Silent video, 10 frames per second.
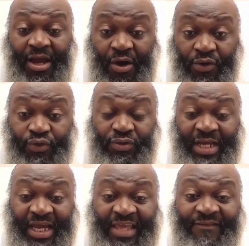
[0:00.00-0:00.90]
Quand on
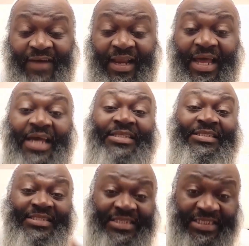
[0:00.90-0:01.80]
arrive à la
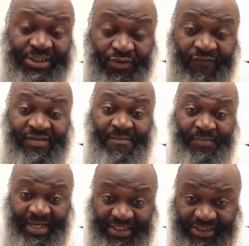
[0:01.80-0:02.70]
19e
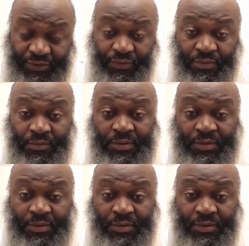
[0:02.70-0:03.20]
bénédiction,